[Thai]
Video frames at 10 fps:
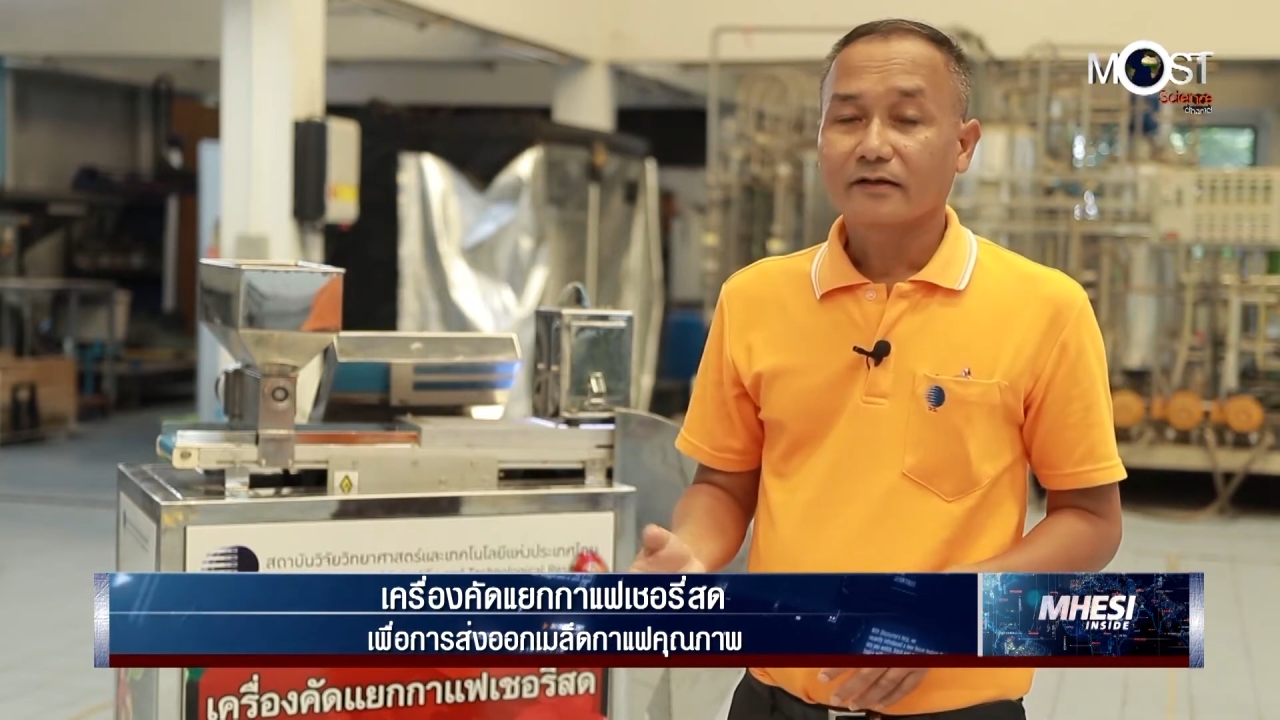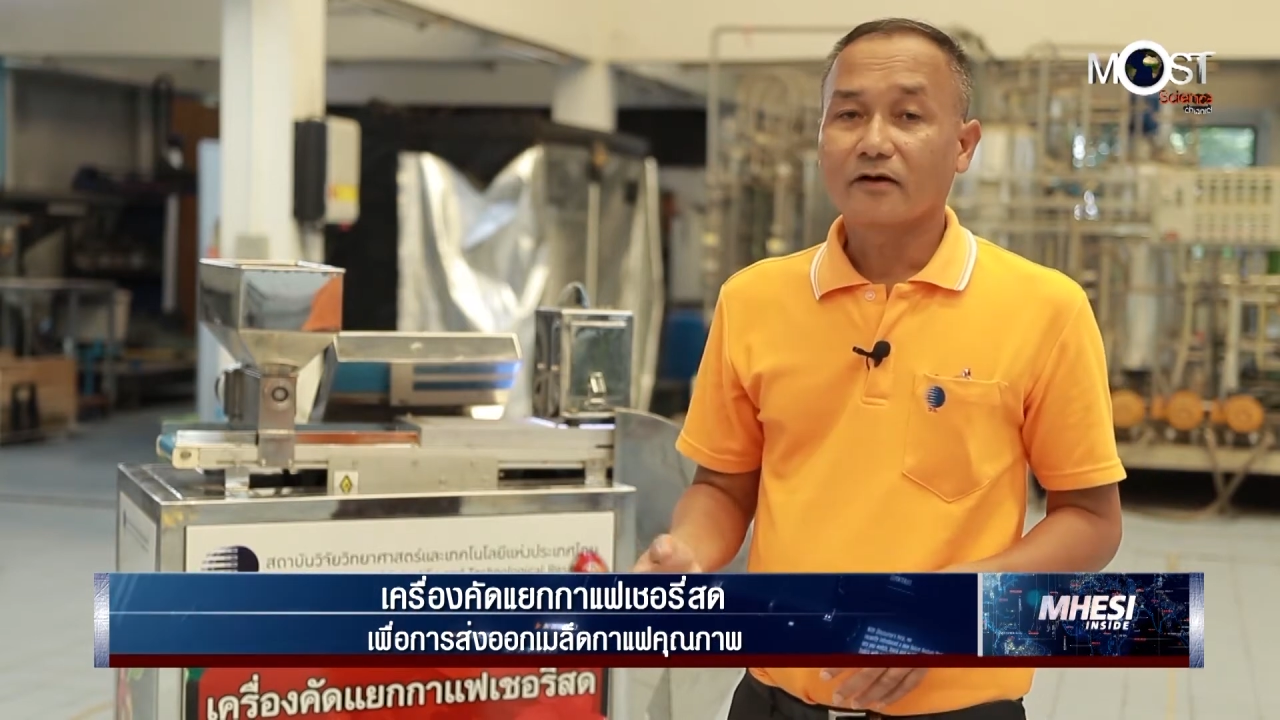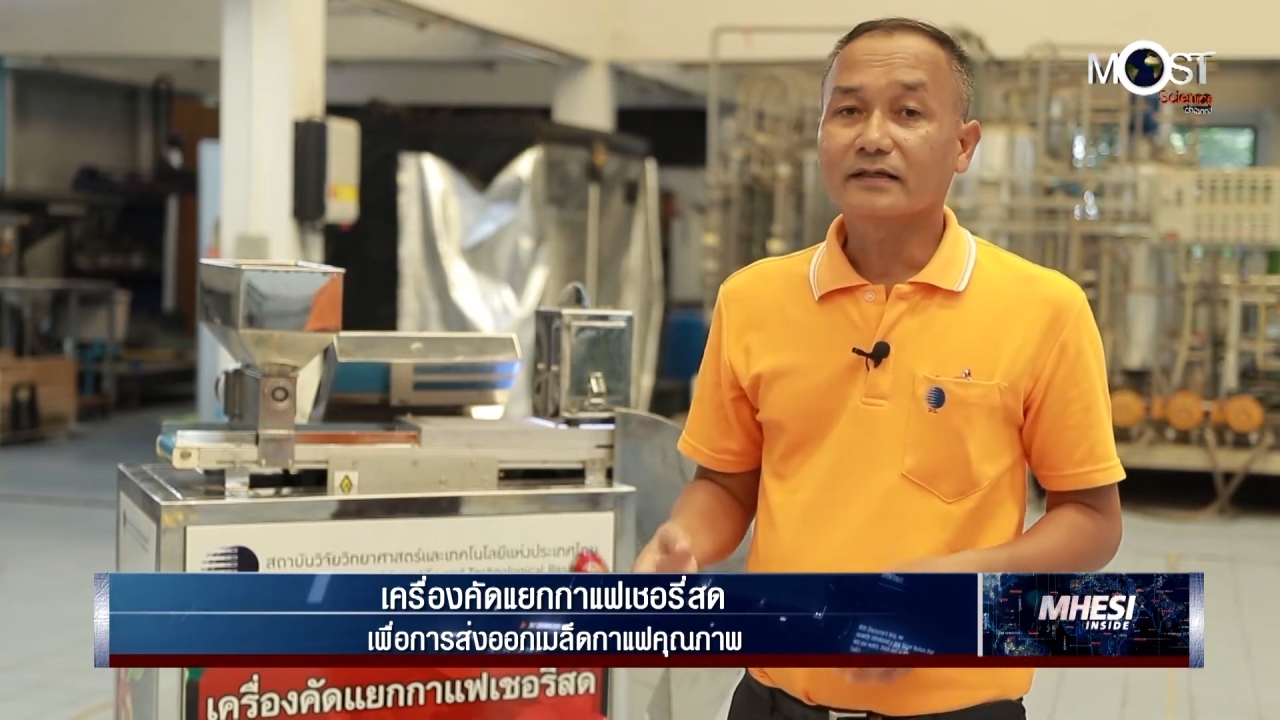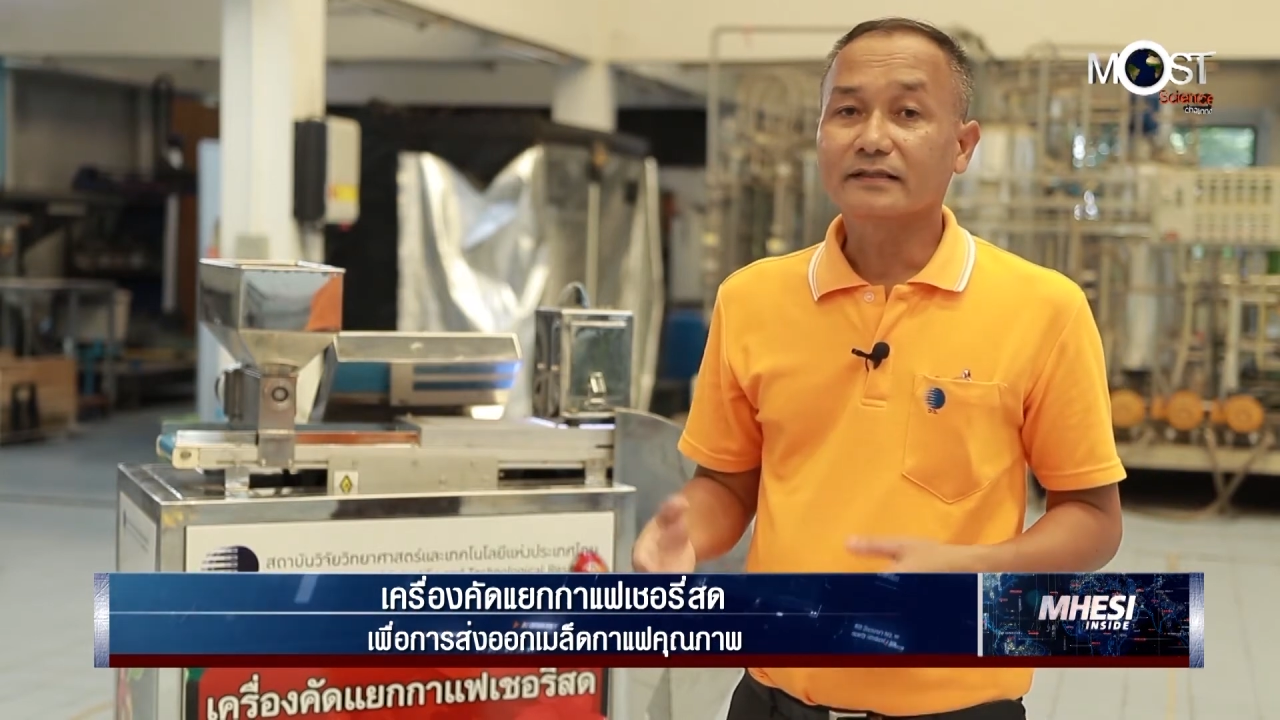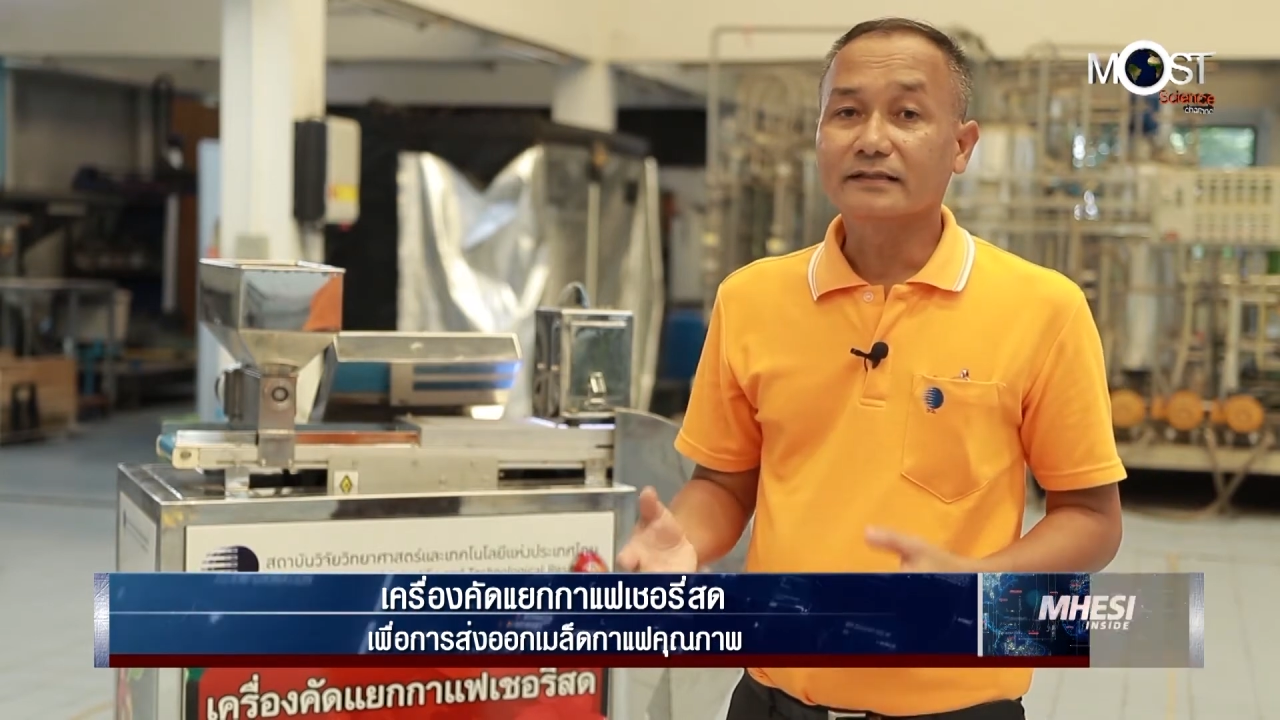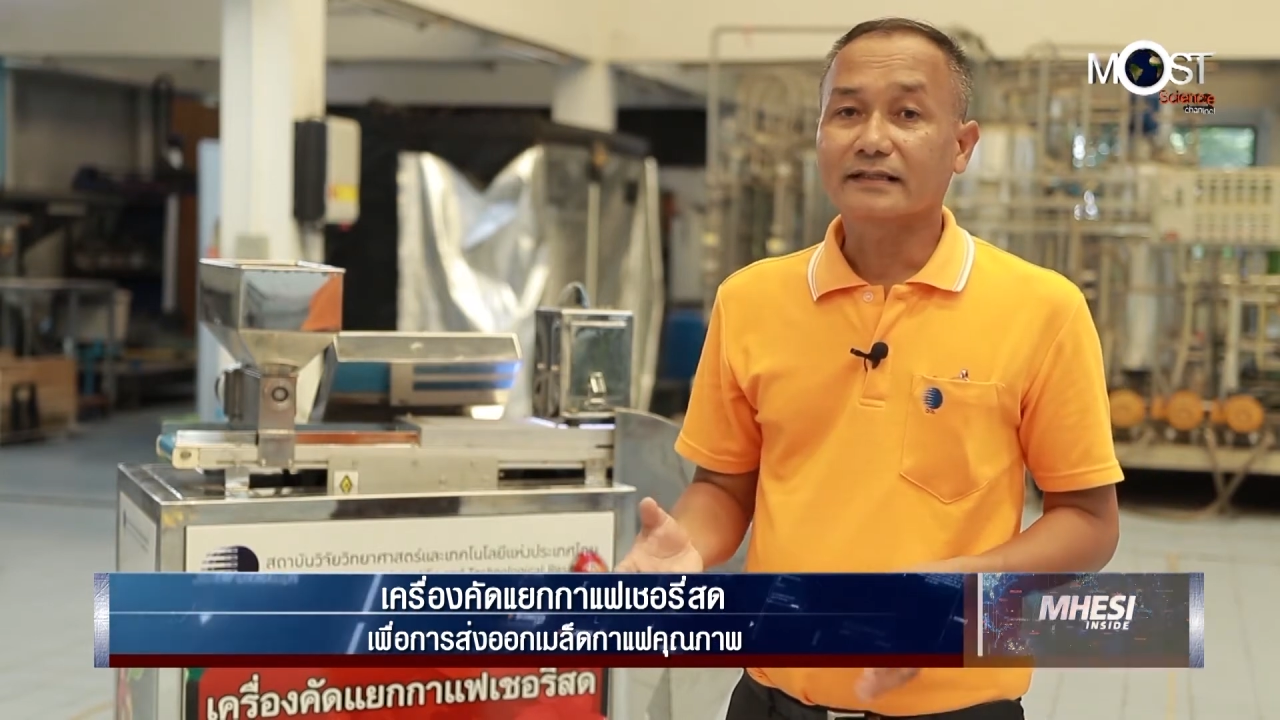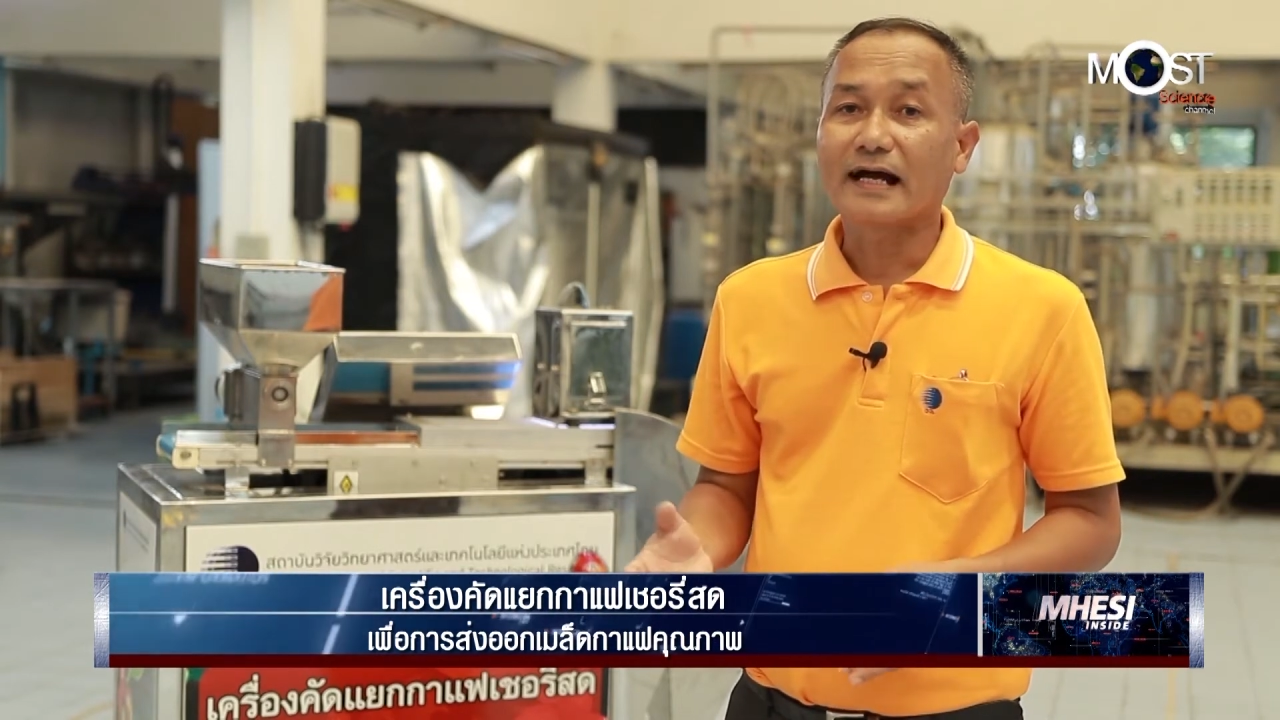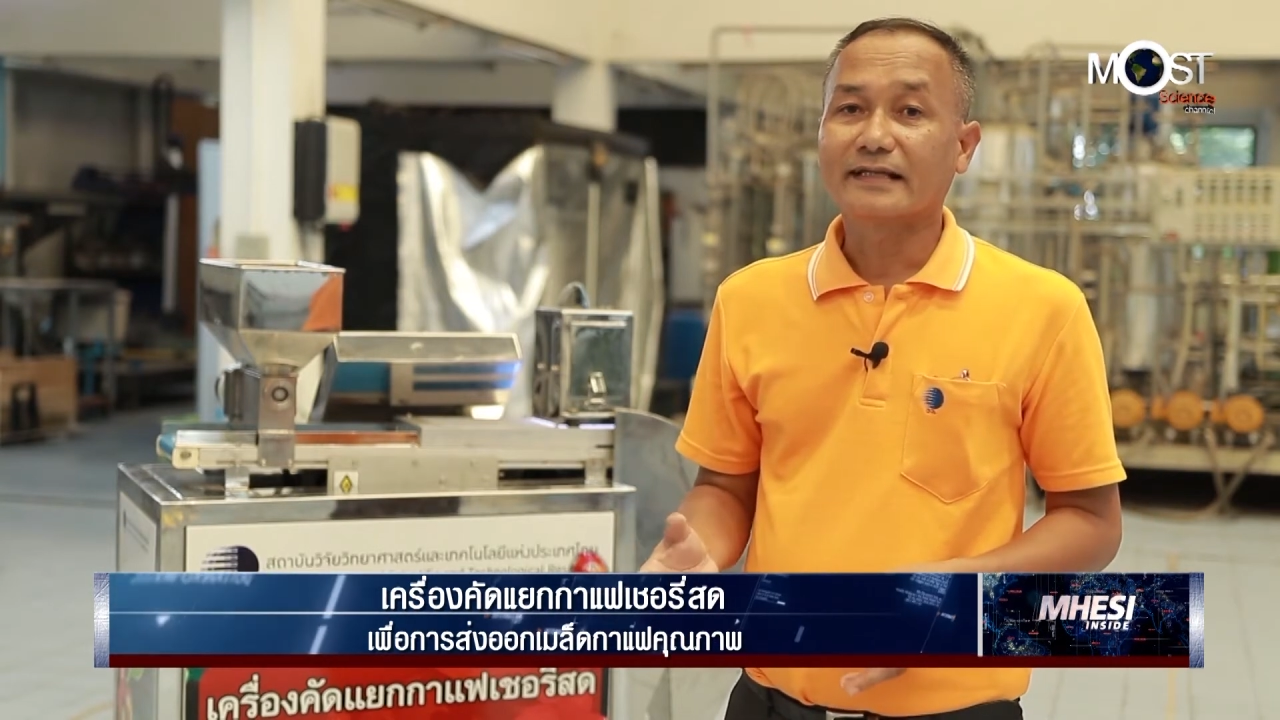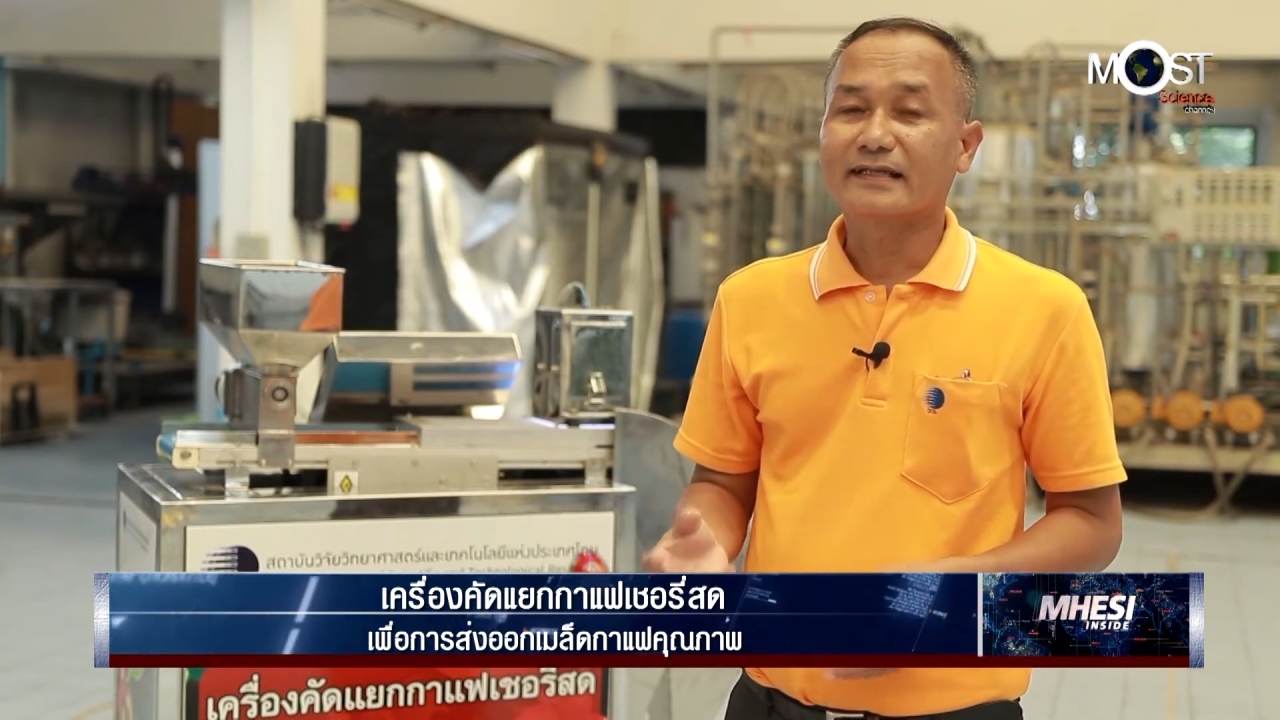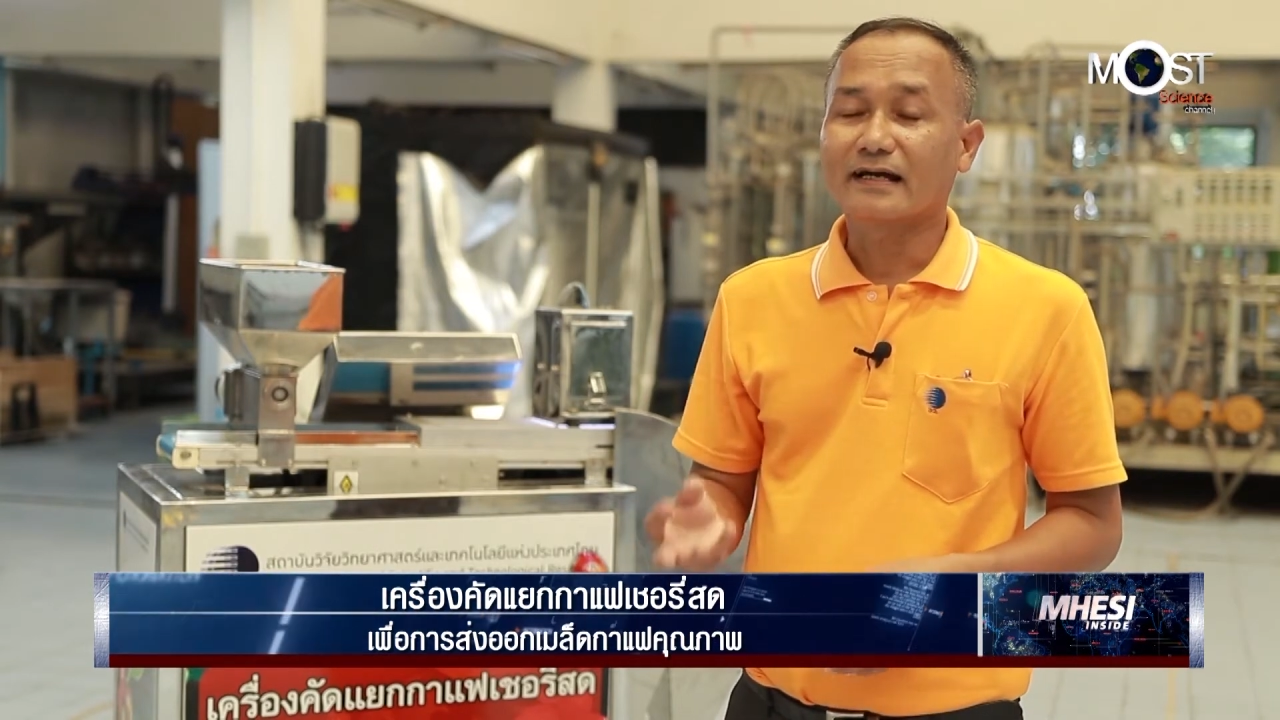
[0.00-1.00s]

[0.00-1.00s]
ก็คือการ